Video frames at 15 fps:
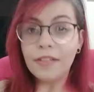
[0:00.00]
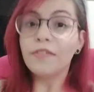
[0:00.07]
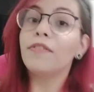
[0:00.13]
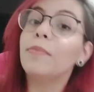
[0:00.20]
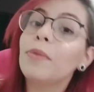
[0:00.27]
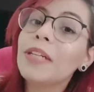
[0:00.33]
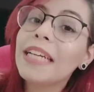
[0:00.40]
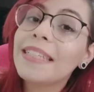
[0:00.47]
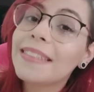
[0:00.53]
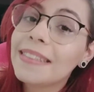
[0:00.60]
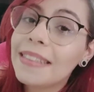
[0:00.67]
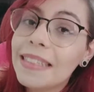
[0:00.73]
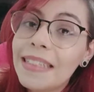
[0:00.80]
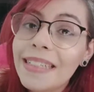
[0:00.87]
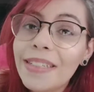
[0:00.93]
Vamos lá
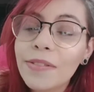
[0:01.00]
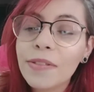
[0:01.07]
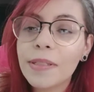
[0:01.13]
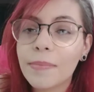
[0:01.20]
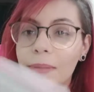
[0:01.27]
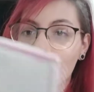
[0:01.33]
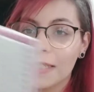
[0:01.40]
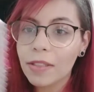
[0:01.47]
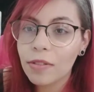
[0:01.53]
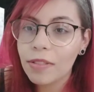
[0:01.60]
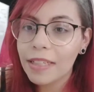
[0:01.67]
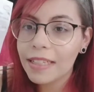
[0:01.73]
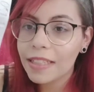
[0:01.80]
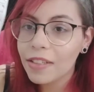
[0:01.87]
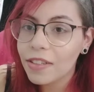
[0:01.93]
então, separei tudo
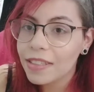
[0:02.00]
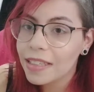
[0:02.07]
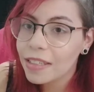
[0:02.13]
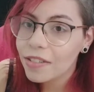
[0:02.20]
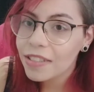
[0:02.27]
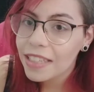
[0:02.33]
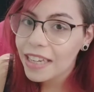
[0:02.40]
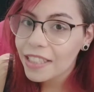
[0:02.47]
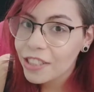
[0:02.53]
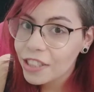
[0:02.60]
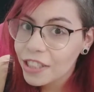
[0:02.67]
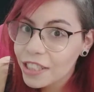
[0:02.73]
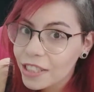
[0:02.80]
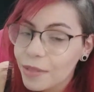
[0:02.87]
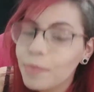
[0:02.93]
aqui, ó, tá
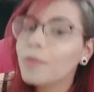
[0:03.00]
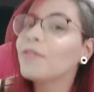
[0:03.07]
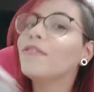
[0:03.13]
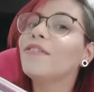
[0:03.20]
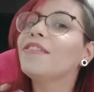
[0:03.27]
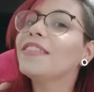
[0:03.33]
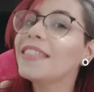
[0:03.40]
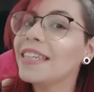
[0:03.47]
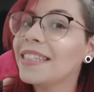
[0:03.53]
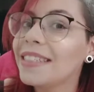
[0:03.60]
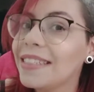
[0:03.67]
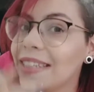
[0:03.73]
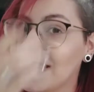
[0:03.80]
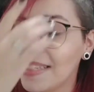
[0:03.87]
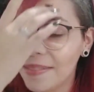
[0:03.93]
anotadinho pra eu não
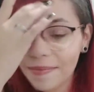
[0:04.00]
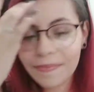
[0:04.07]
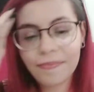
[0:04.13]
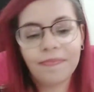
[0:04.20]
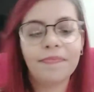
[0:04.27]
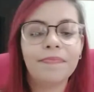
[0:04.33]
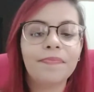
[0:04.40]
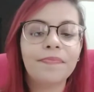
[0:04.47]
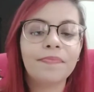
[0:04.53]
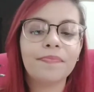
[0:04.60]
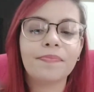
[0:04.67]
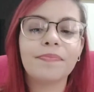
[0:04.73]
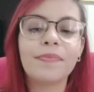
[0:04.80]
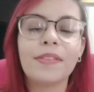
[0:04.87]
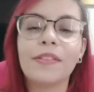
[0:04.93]
esquecer.
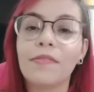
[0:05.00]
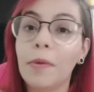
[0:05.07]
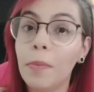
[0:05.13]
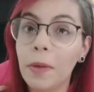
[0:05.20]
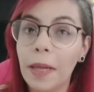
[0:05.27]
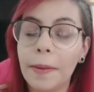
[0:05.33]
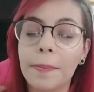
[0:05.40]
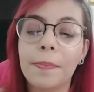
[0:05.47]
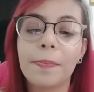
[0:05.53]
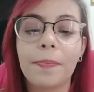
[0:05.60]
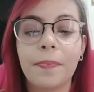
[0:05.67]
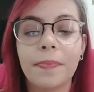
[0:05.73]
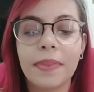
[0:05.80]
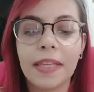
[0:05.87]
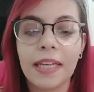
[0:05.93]
Vamos lá.
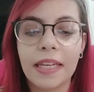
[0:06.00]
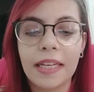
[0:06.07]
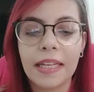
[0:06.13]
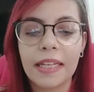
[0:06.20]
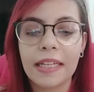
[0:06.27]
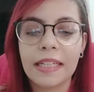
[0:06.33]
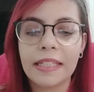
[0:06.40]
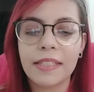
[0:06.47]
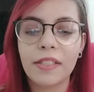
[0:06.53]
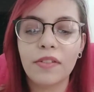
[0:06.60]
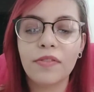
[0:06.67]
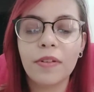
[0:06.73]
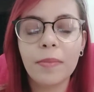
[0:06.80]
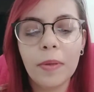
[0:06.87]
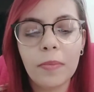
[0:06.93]
Se eu
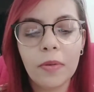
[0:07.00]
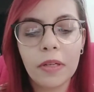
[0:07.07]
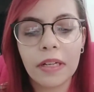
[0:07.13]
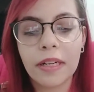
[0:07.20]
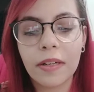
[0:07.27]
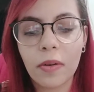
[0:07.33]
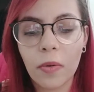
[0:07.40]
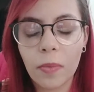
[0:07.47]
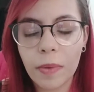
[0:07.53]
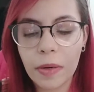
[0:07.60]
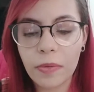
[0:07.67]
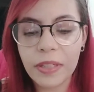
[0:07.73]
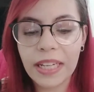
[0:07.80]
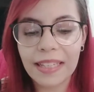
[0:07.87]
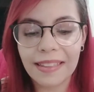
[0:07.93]
ver uma mulher com uma
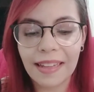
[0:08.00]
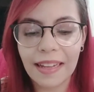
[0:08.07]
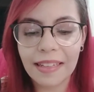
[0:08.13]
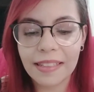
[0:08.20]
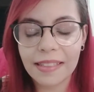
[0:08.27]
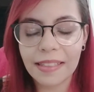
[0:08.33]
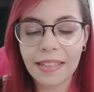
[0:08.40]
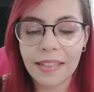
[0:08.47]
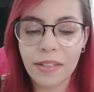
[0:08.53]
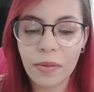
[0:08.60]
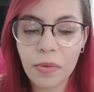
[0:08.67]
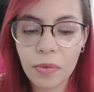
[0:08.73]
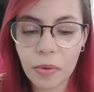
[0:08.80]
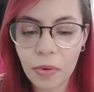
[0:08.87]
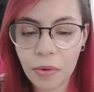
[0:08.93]
unha dessa, eu
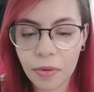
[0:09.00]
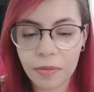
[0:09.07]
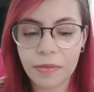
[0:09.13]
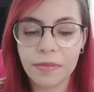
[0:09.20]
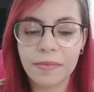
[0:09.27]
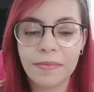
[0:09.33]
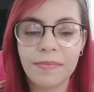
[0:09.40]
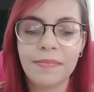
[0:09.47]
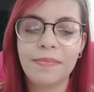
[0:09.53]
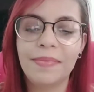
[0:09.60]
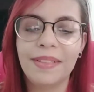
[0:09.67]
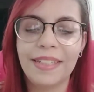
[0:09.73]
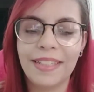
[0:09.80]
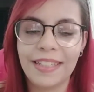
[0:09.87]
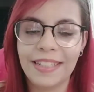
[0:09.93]
corro.
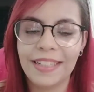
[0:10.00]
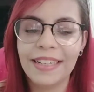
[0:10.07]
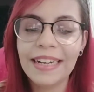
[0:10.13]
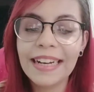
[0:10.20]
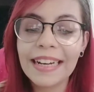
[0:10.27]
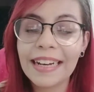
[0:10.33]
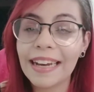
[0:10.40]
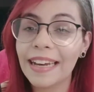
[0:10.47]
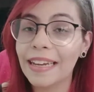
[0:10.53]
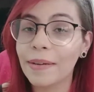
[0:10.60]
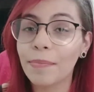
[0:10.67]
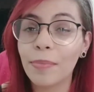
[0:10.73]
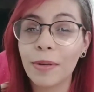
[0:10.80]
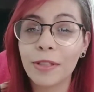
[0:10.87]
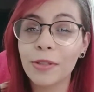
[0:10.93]
Cara,
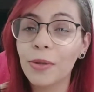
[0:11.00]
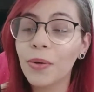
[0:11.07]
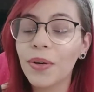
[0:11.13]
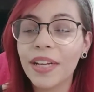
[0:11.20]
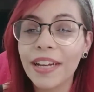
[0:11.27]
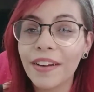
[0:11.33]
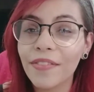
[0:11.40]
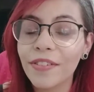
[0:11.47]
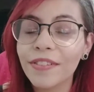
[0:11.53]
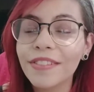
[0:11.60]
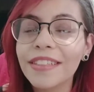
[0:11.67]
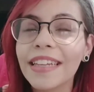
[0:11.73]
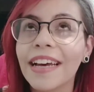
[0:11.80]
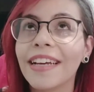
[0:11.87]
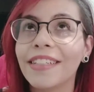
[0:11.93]
pode correr à
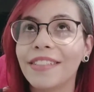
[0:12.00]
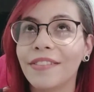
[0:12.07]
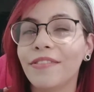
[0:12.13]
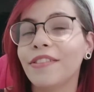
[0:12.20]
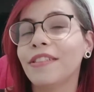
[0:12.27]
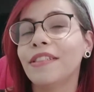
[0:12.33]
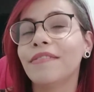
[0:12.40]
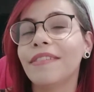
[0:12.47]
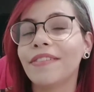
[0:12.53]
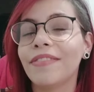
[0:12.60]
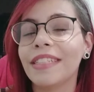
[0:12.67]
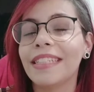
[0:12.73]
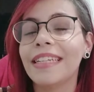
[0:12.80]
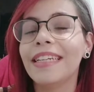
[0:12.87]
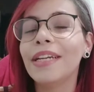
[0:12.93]
vontade, que você não vai
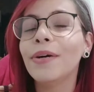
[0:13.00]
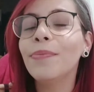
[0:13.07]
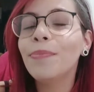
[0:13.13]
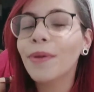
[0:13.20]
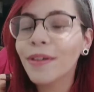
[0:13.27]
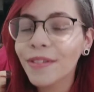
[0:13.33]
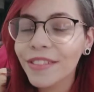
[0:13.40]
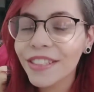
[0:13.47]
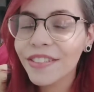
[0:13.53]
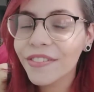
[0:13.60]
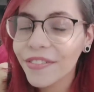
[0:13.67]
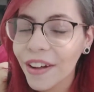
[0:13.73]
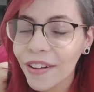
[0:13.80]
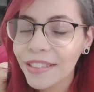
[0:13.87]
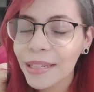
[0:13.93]
fazer nem um pouco de
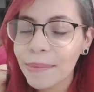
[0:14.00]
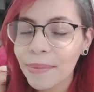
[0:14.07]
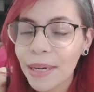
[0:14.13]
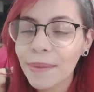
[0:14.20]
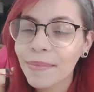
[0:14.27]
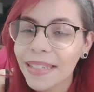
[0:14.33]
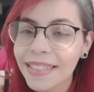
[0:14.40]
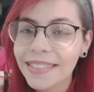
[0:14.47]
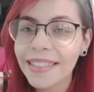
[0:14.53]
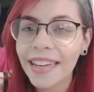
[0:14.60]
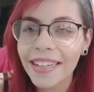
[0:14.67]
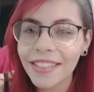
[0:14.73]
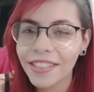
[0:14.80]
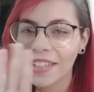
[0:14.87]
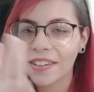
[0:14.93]
falta pra mim,
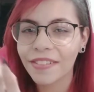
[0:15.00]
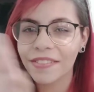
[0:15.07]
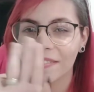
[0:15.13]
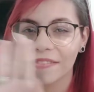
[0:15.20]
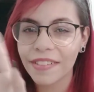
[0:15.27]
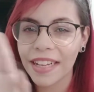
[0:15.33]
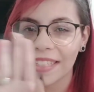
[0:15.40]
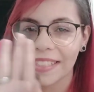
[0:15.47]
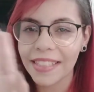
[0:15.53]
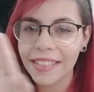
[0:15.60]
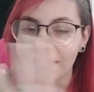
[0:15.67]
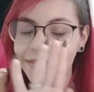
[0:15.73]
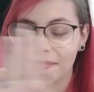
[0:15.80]
tá? Tchau, vaza.